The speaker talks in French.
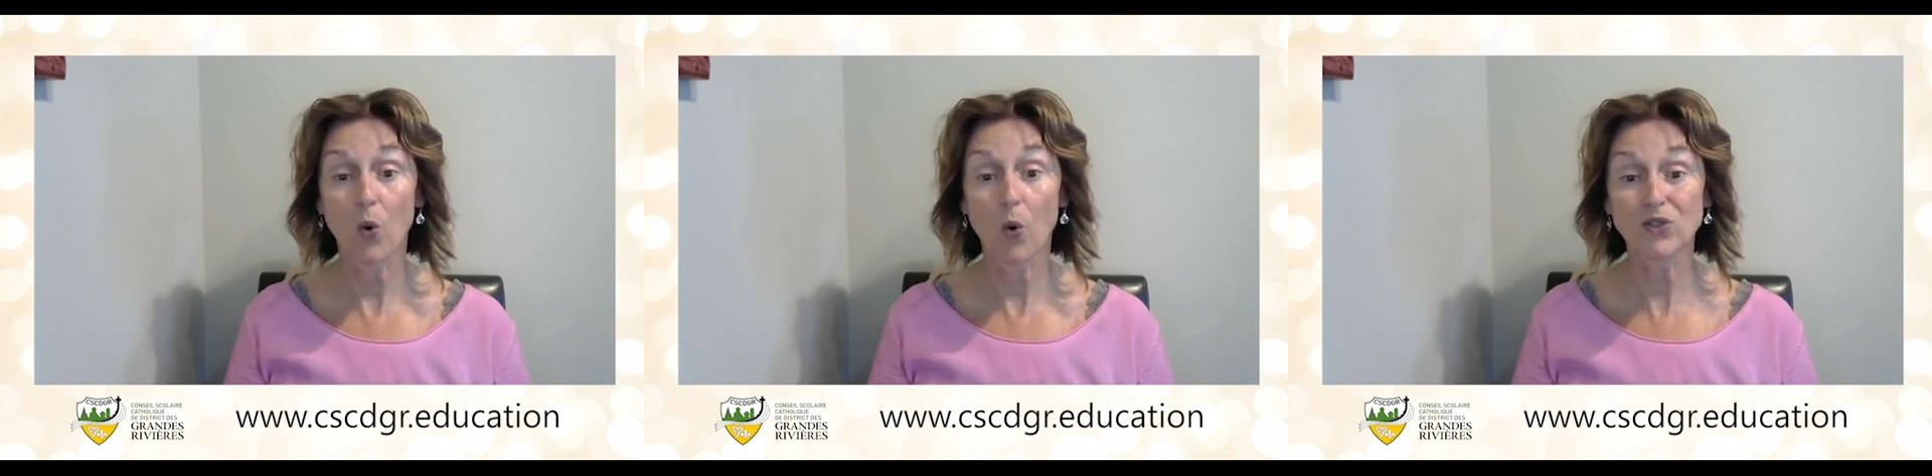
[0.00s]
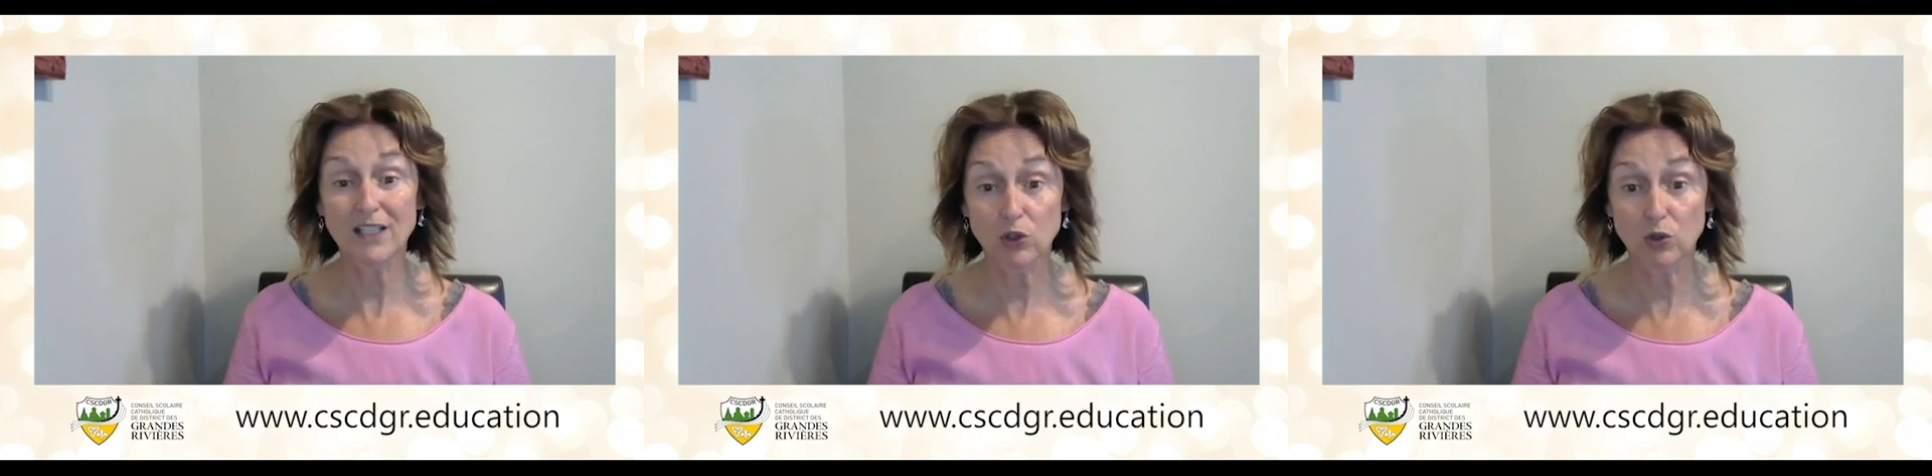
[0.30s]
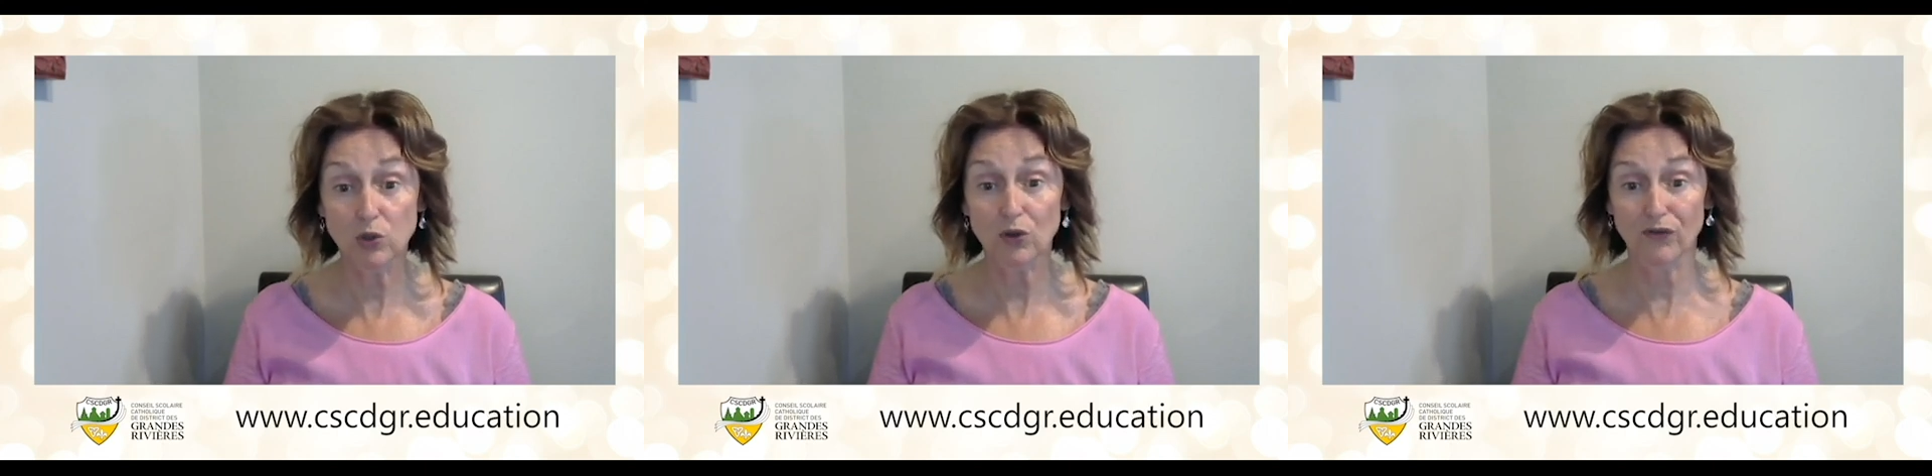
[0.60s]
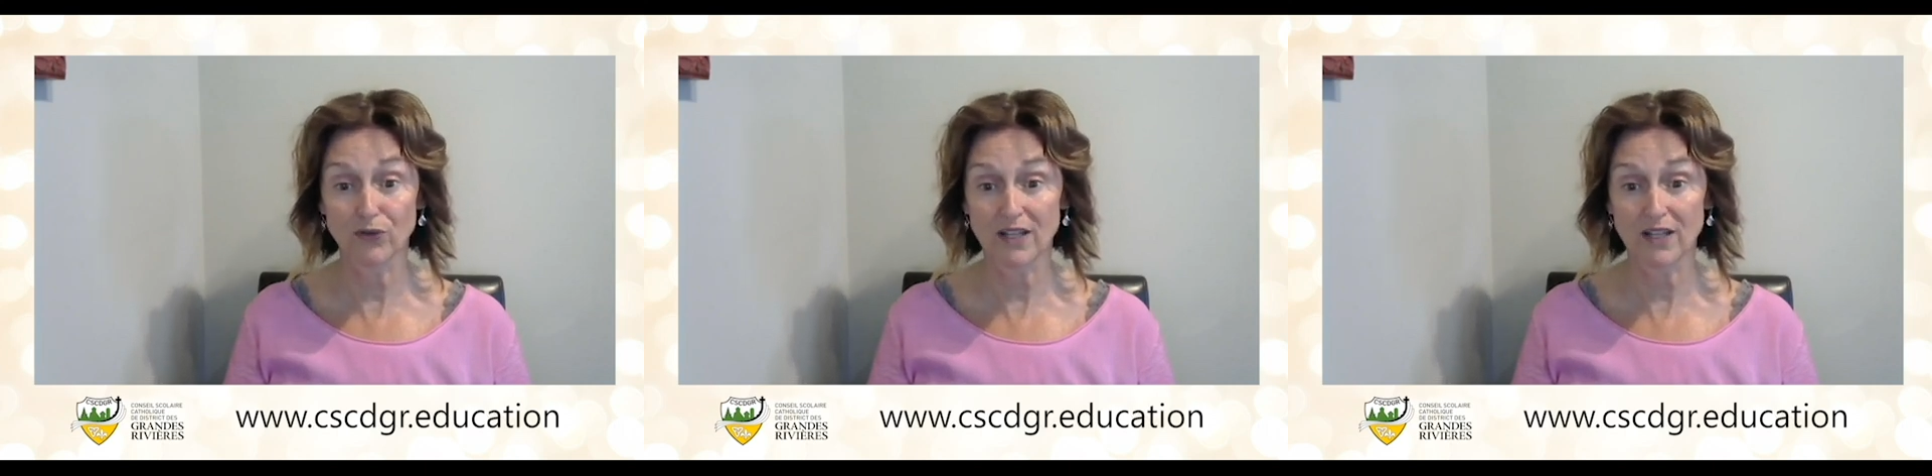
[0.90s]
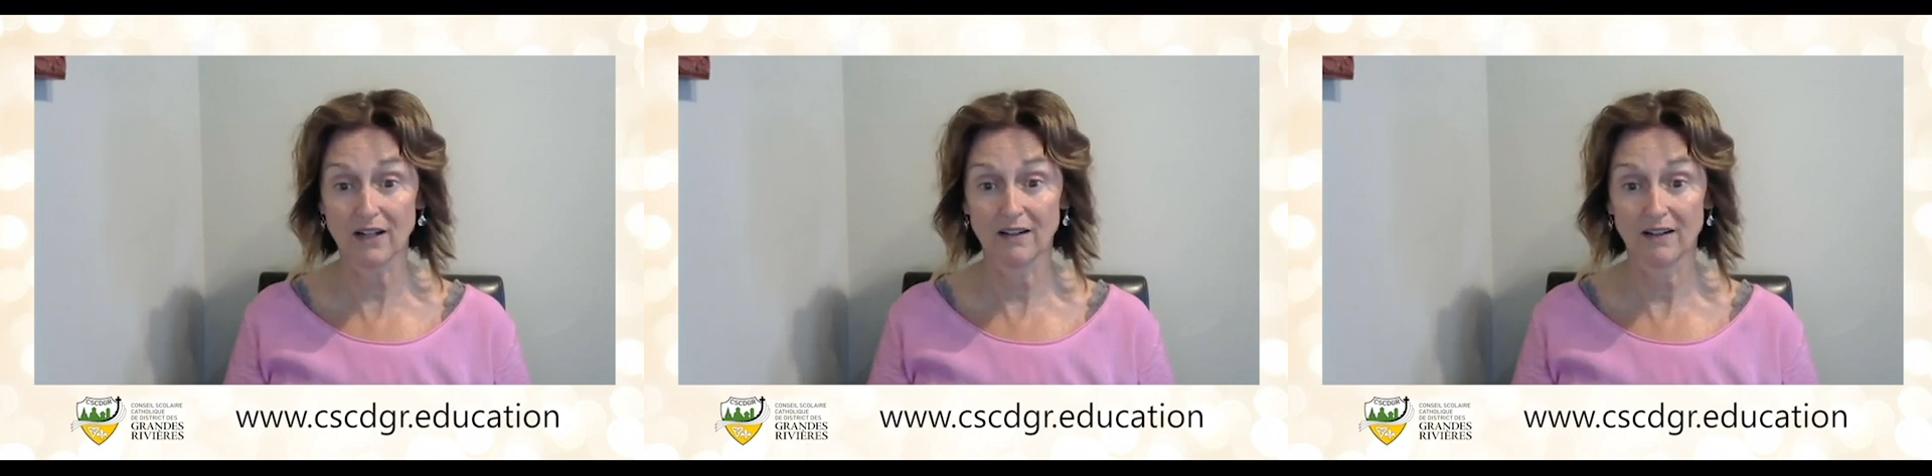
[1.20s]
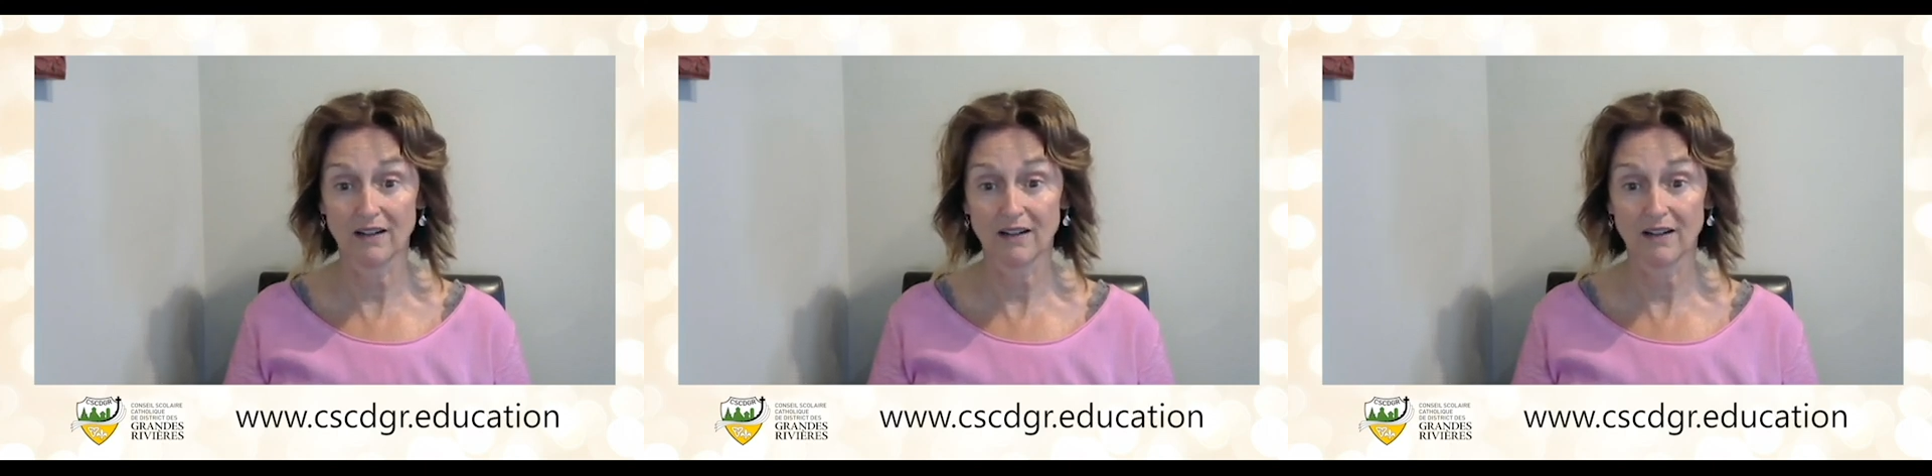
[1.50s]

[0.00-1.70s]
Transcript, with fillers: aussi dure fut-elle.